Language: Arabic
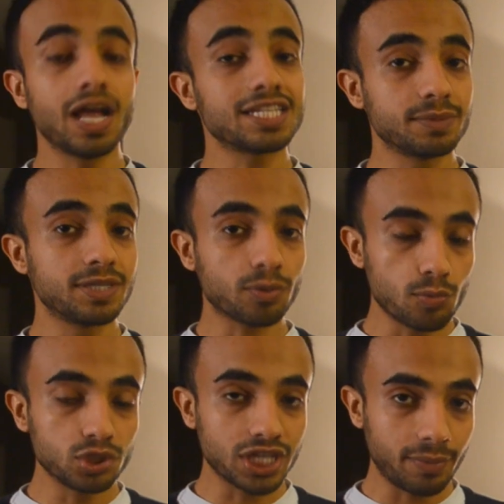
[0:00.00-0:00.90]
لازم تجيب
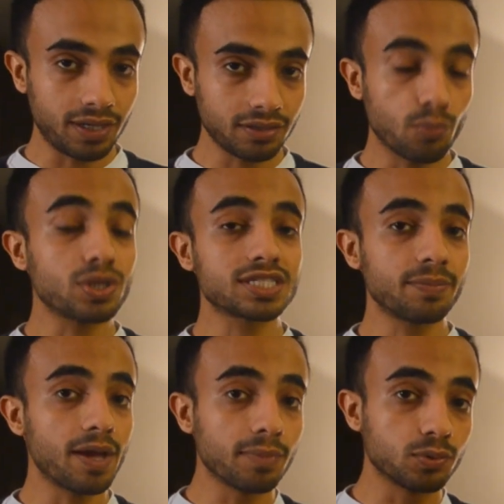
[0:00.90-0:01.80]
قبول جامعه وموصى
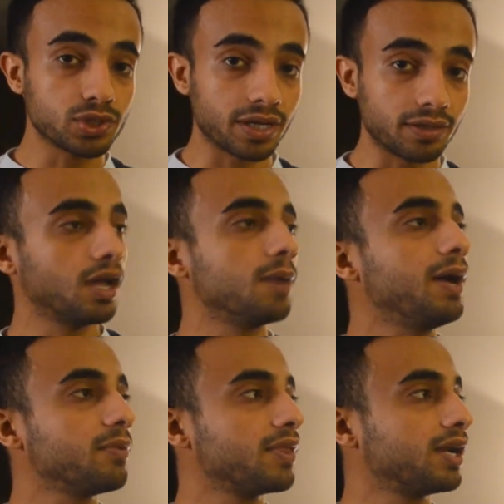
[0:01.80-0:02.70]
بها من الوزاره
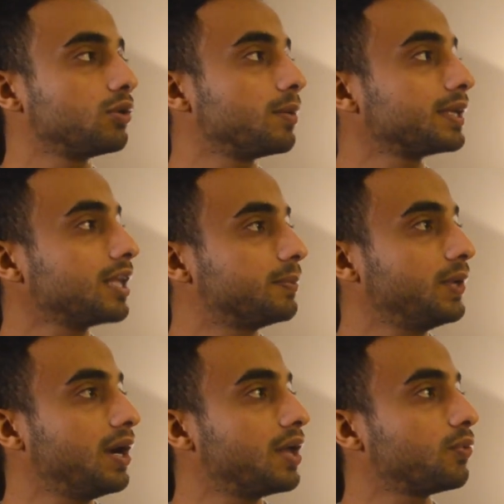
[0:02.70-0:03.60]
البعض مثلا يقول بطلع
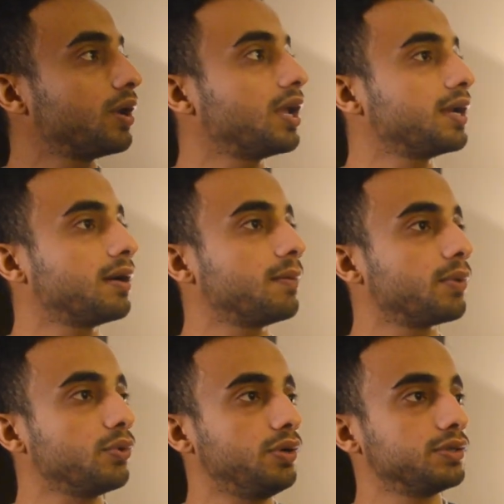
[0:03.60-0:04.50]
ابتعاث والله انا
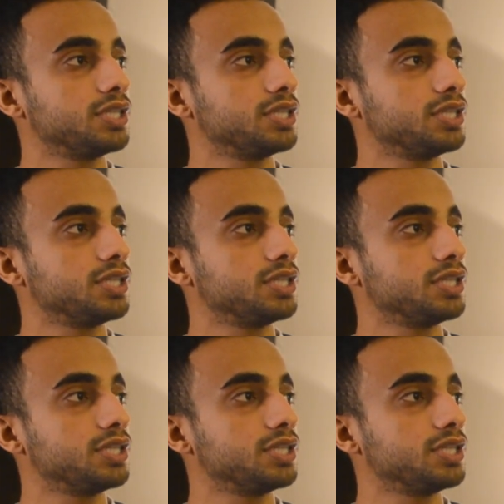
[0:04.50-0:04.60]
بروح